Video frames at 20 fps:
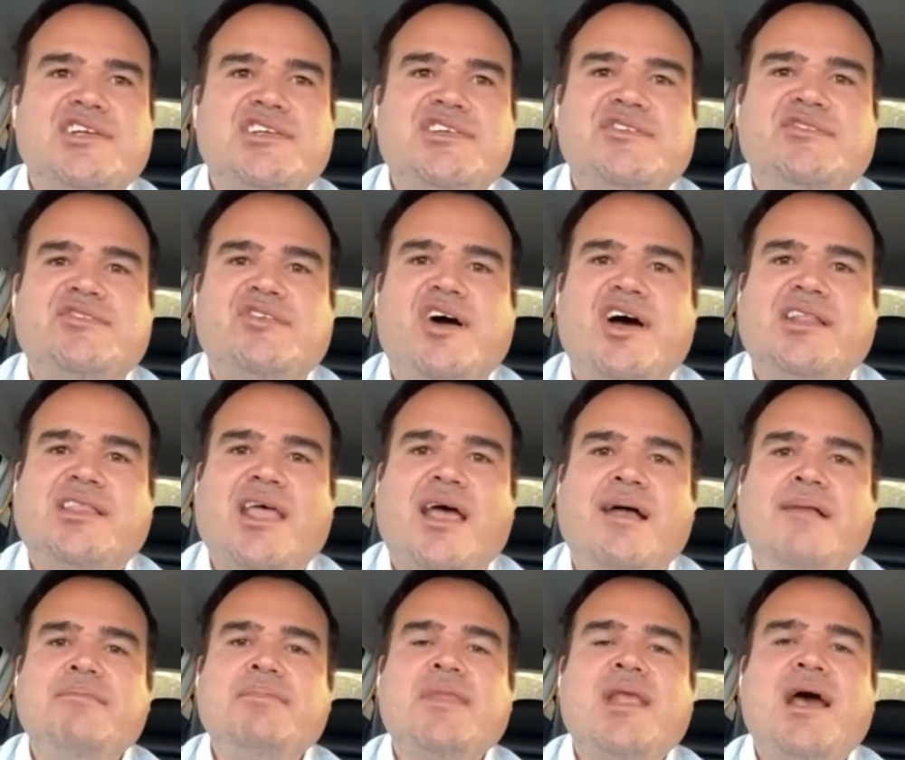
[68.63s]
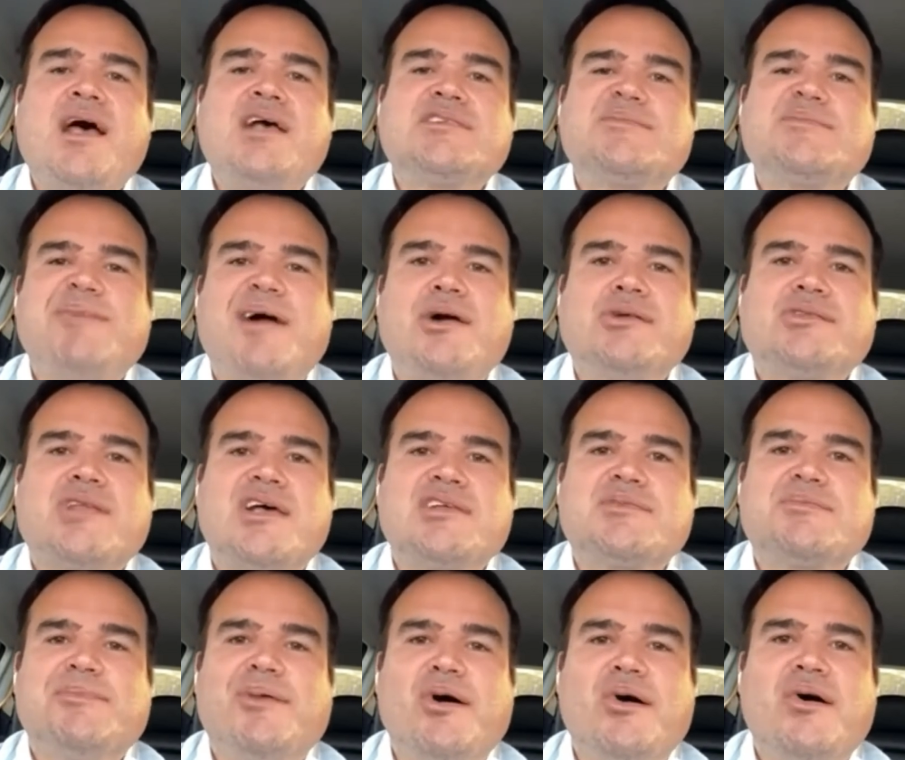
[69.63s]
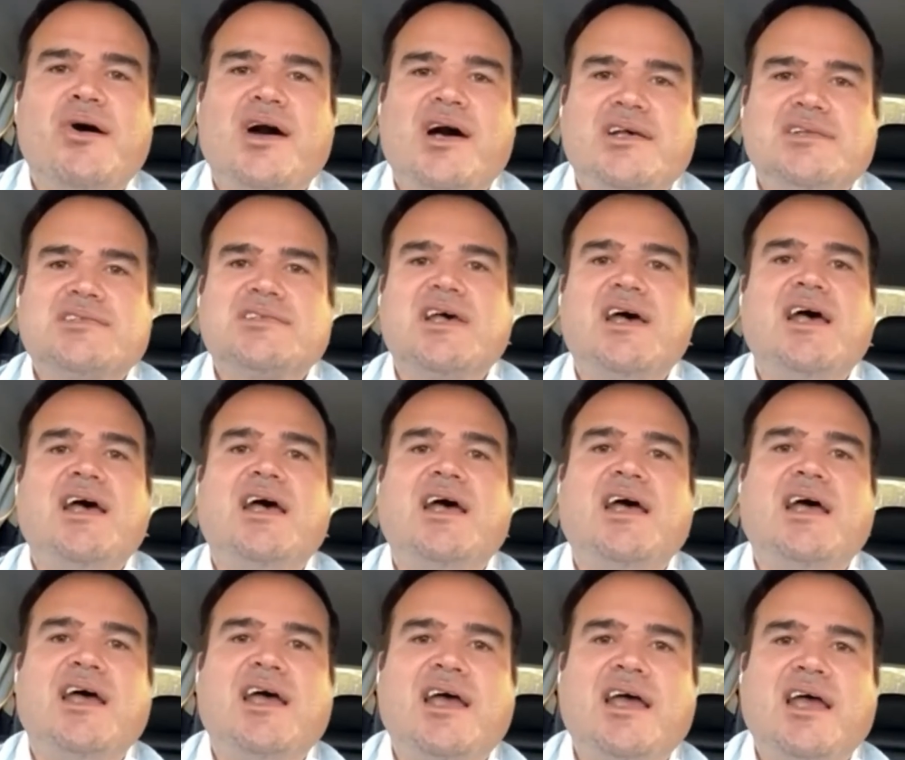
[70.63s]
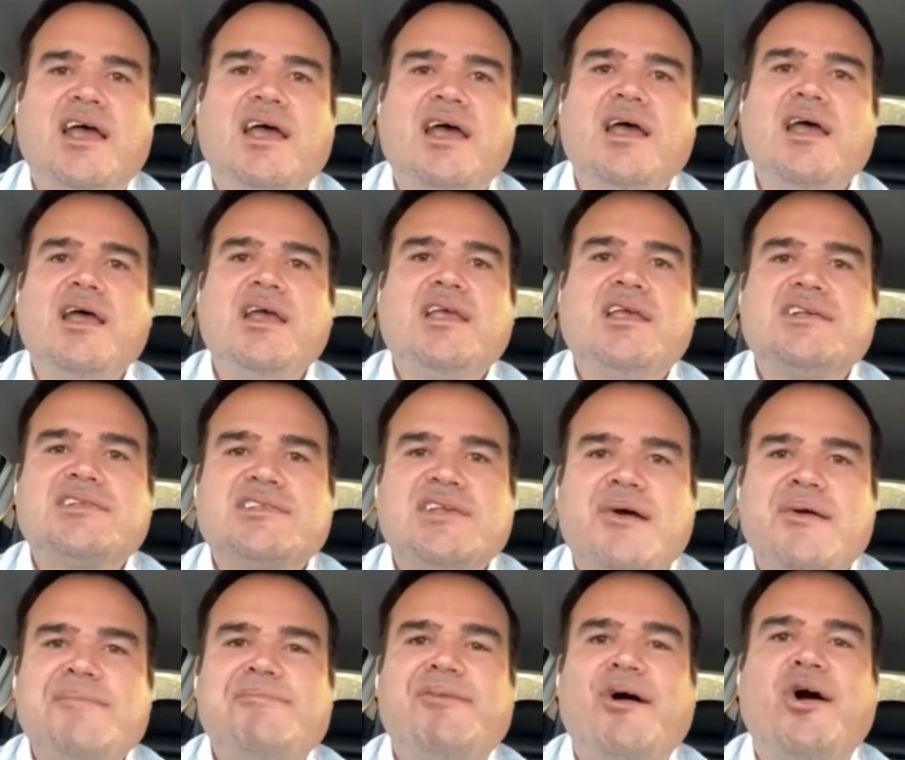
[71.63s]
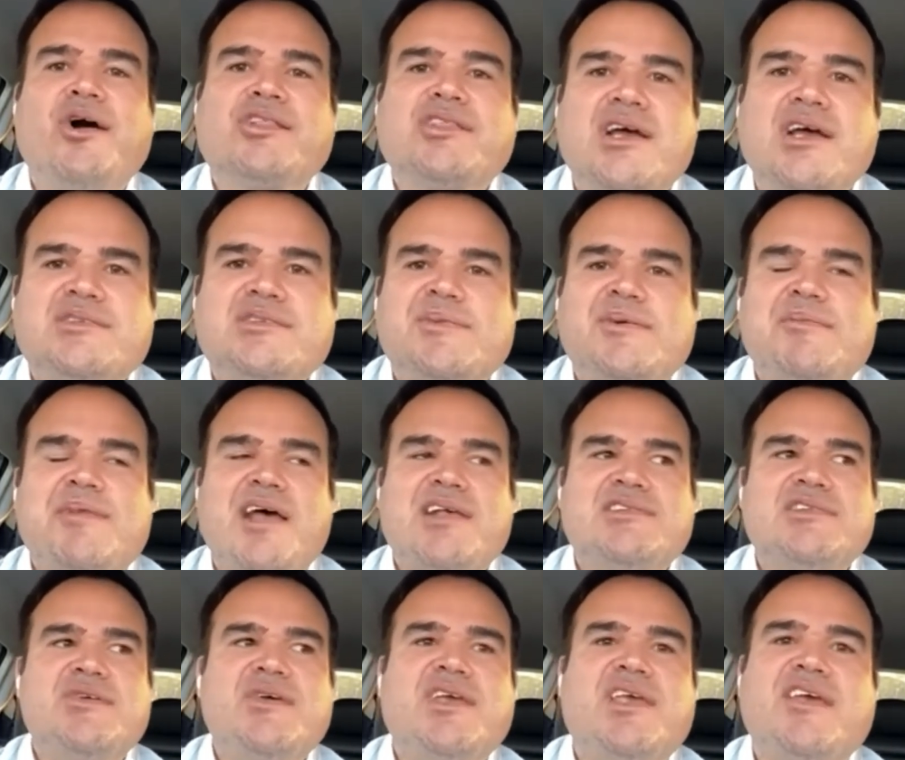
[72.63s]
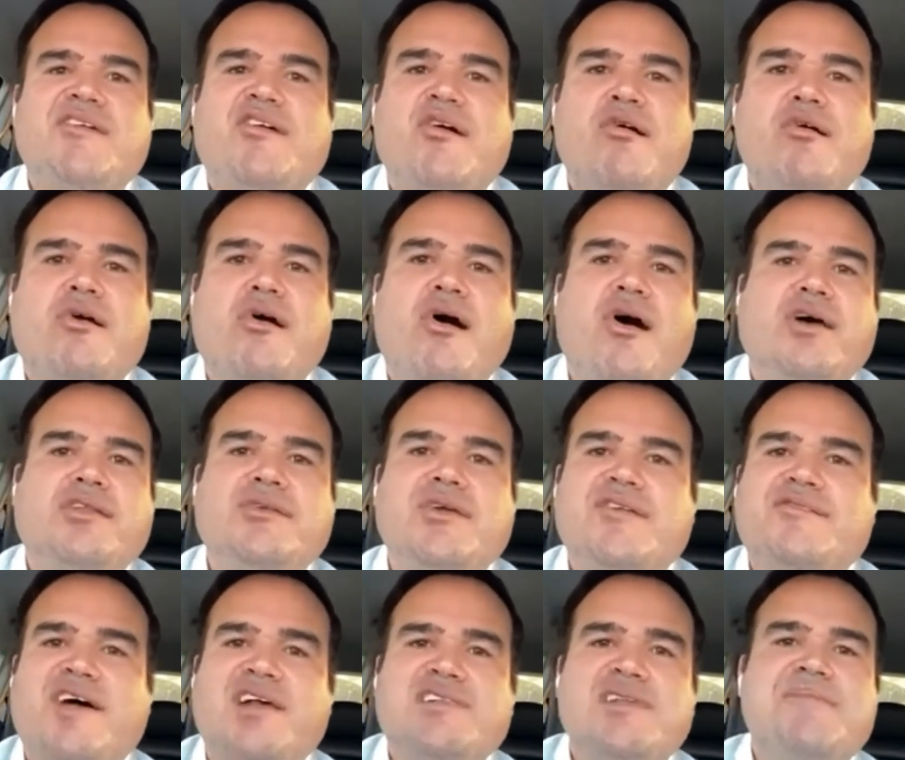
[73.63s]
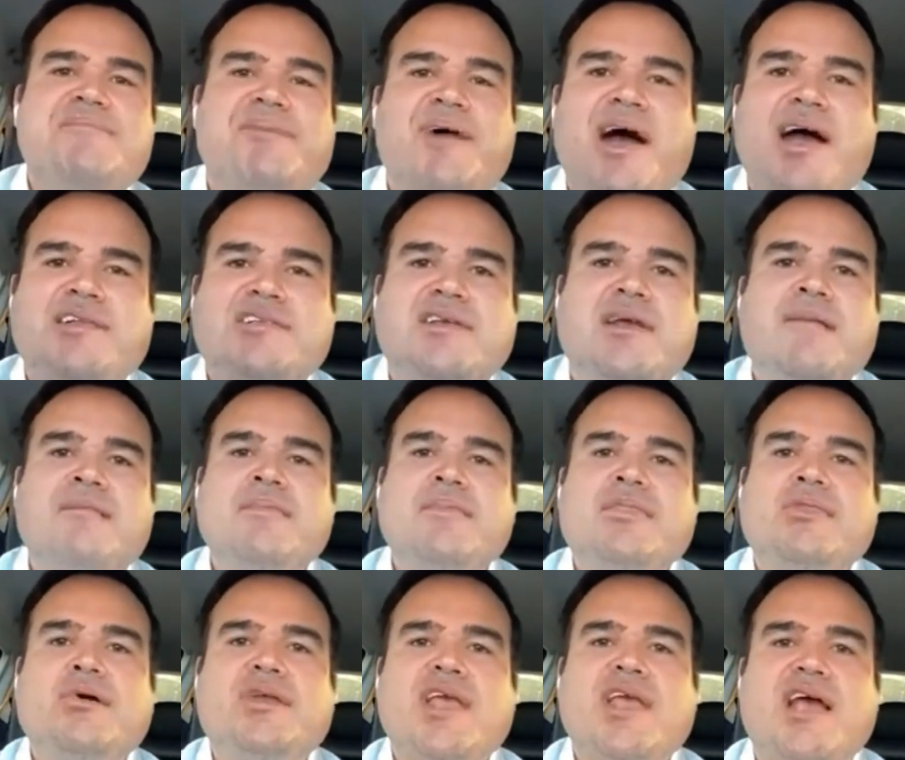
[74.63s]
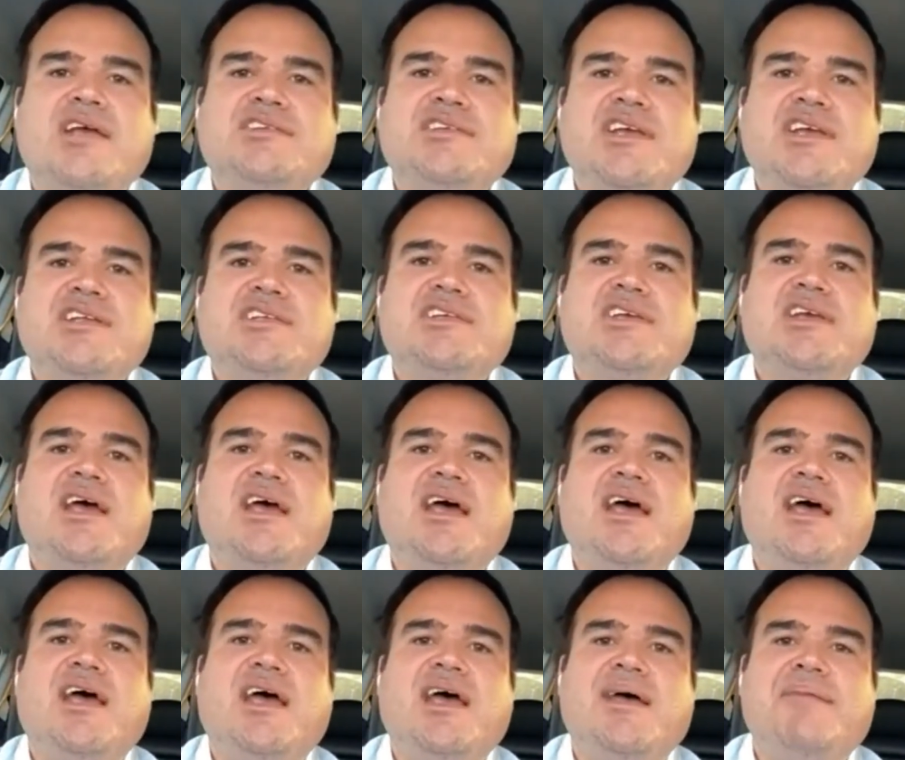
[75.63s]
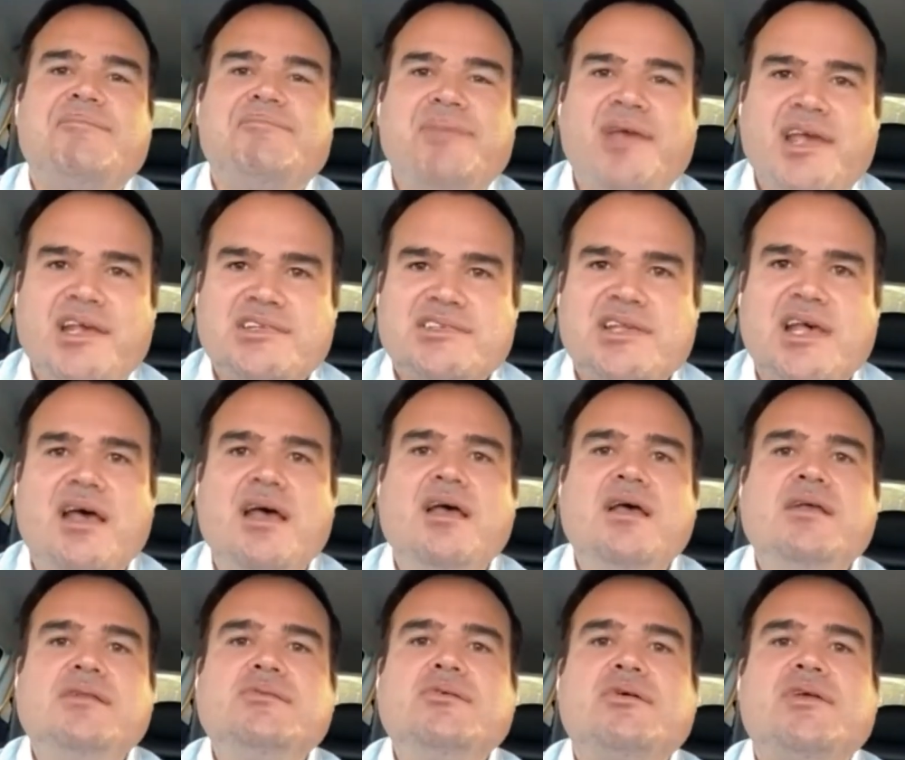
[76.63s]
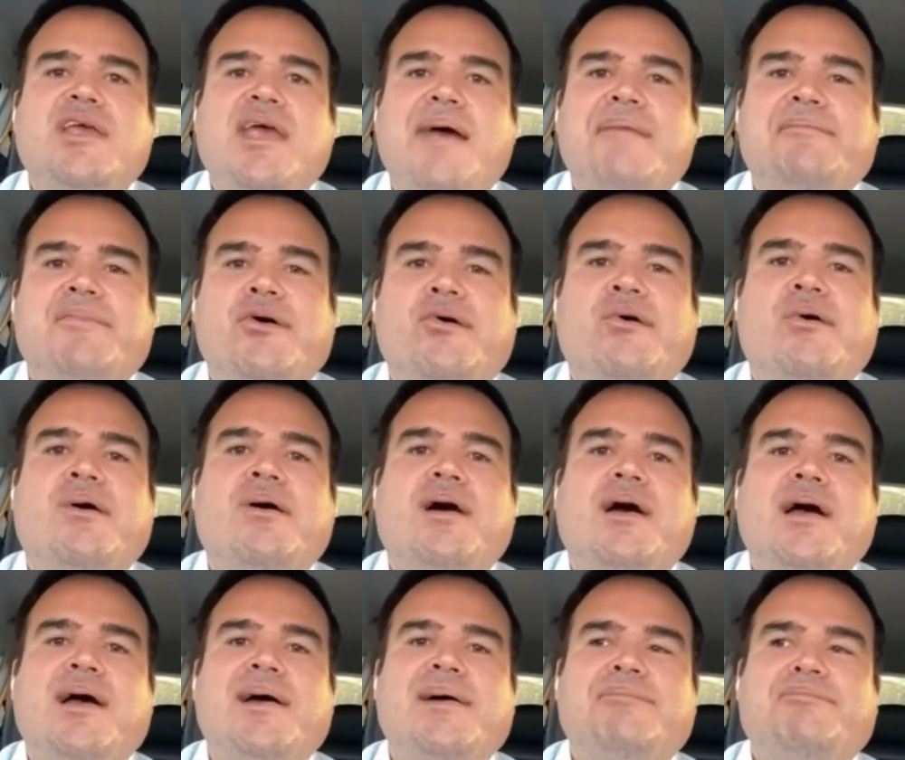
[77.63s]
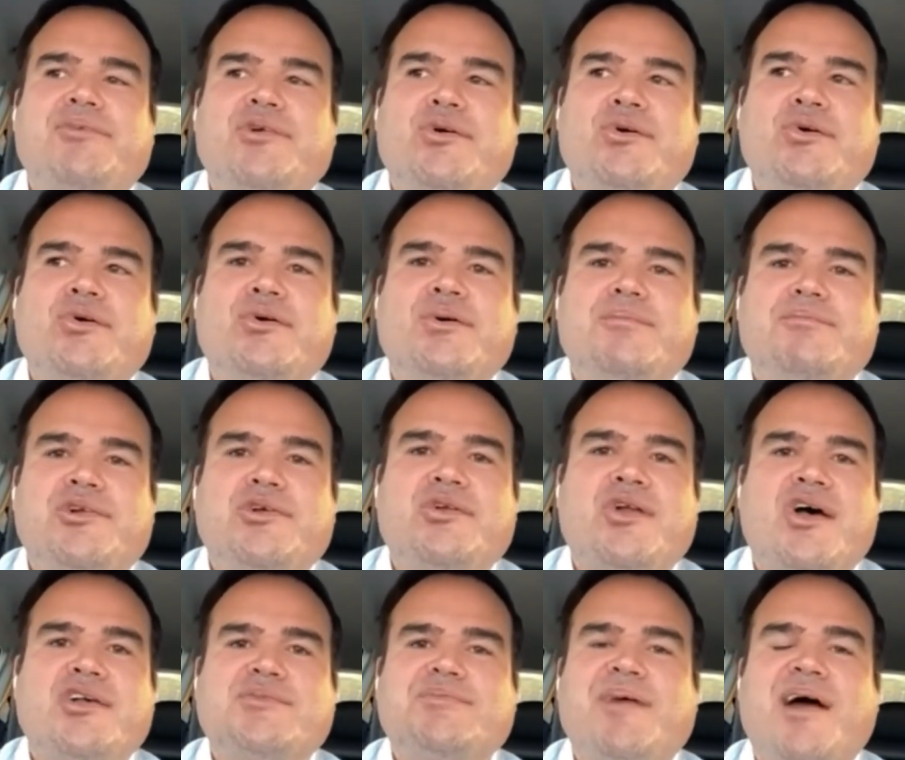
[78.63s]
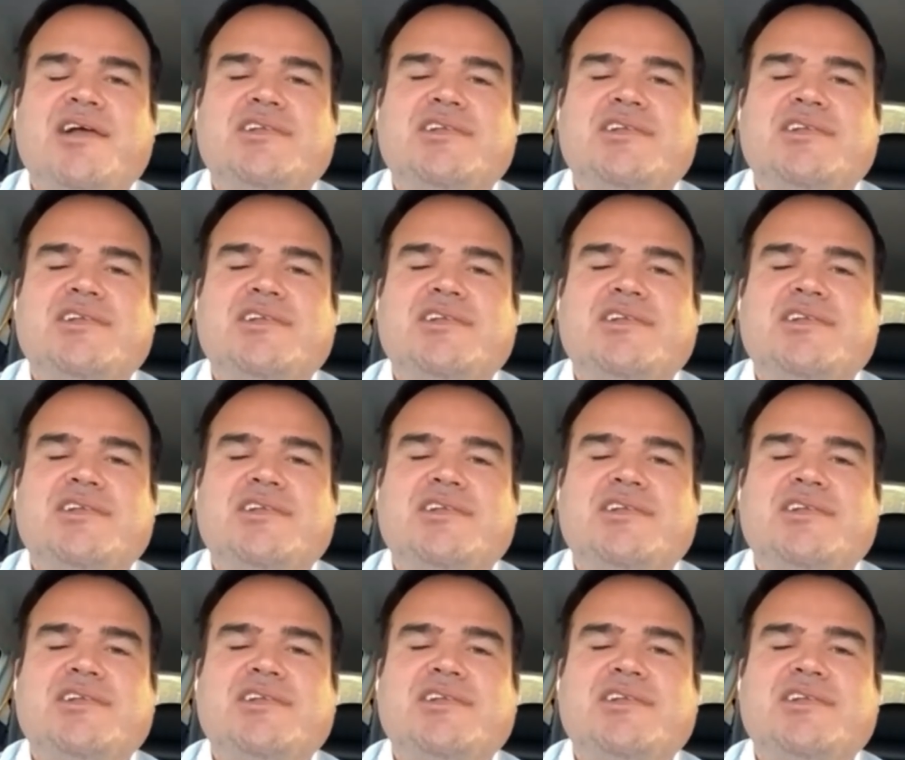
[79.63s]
A gente vota as pautas boas é, é, é que são importantes para o Brasil e que concordam e que fazem parte do que a gente é, pensa no que é bom para o nosso